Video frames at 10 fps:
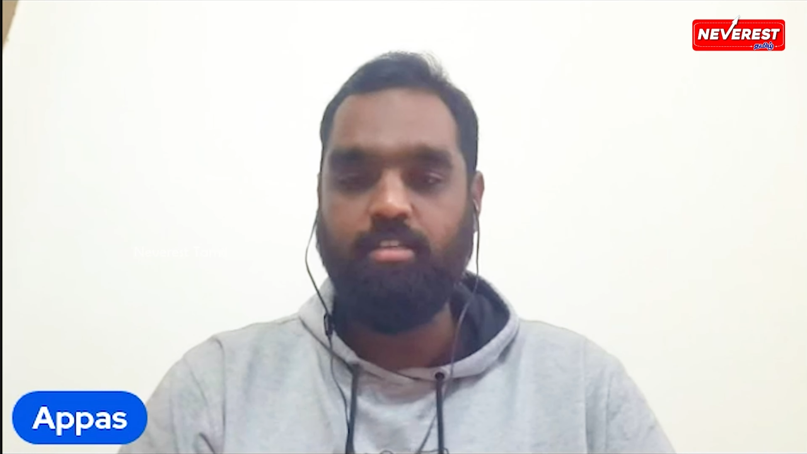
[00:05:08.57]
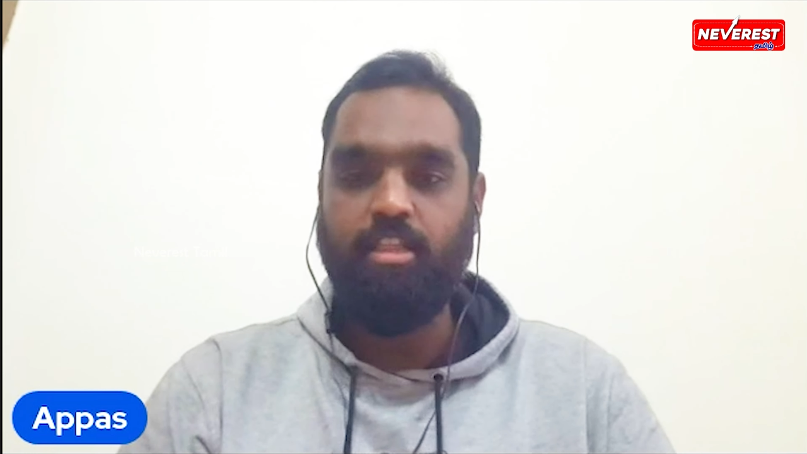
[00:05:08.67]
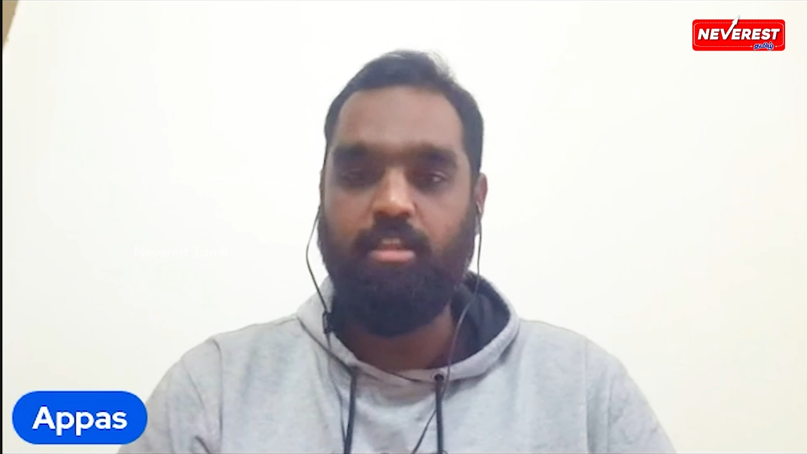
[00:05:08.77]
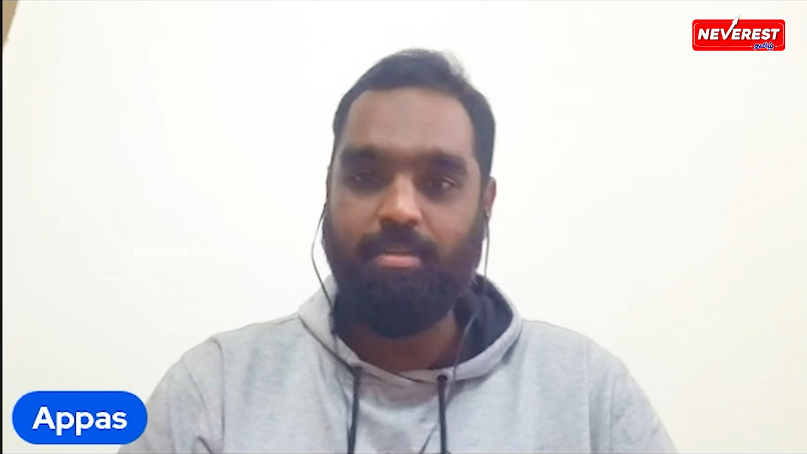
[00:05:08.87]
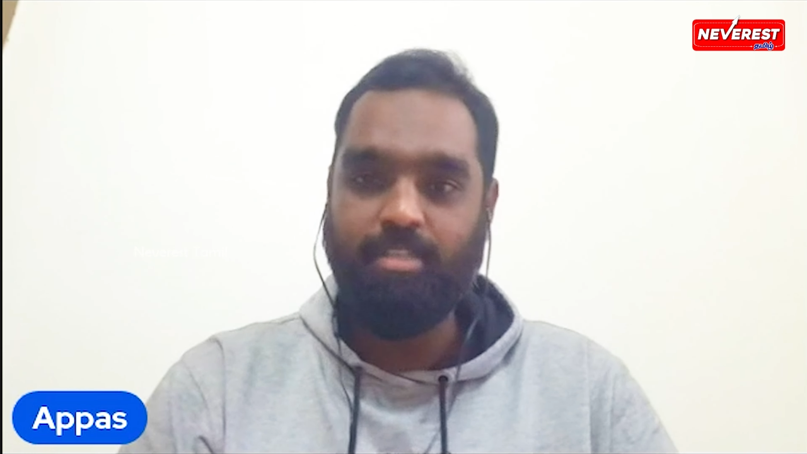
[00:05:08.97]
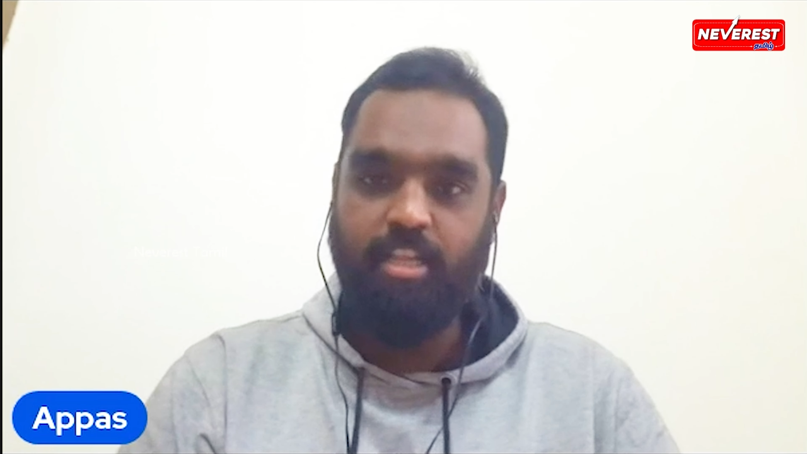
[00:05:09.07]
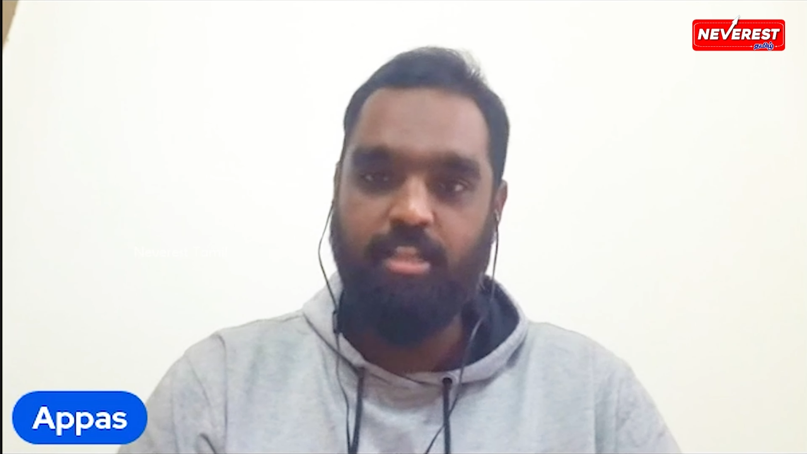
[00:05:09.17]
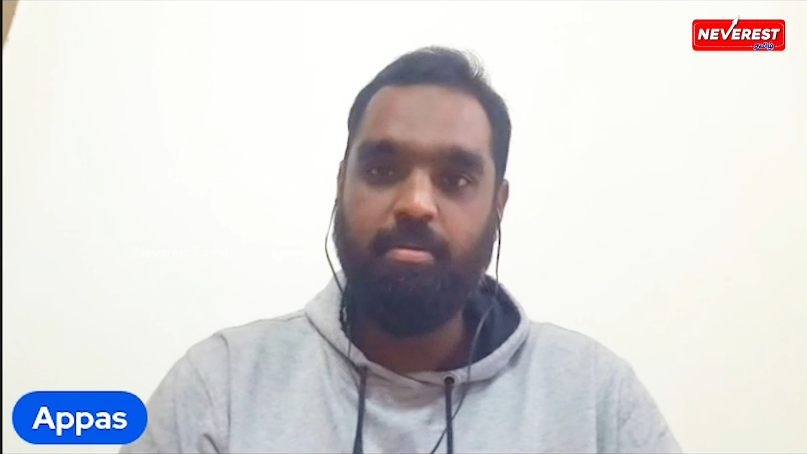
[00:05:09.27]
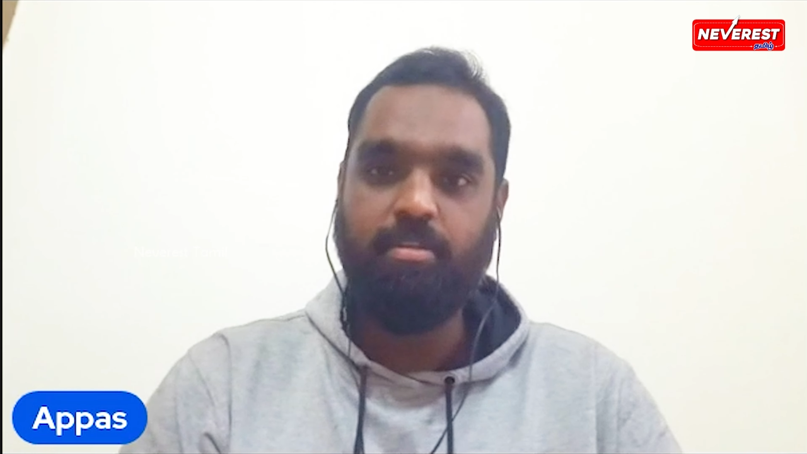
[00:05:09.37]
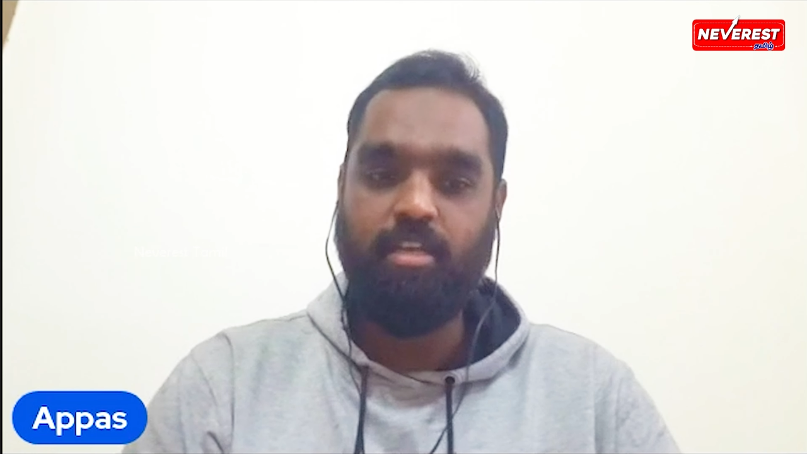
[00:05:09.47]
சேர்ந்து
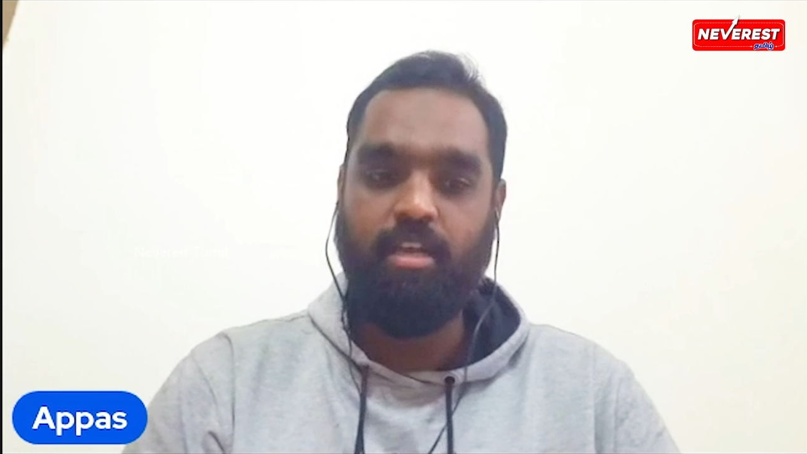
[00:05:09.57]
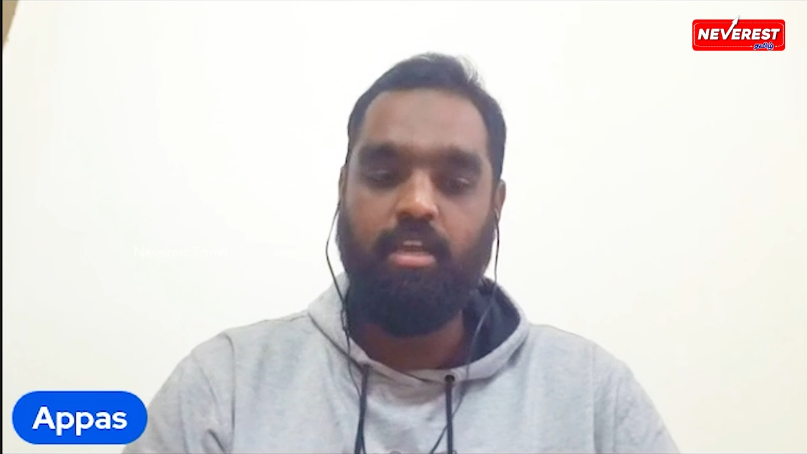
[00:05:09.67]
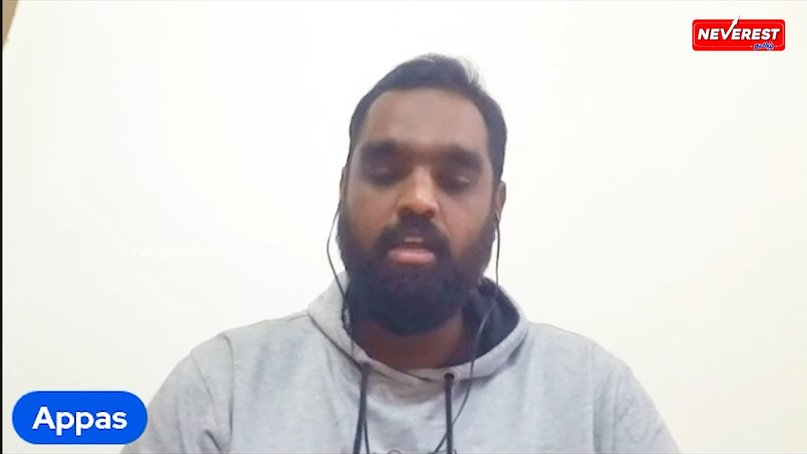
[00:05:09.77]
பஞ்சாயத்து பேசி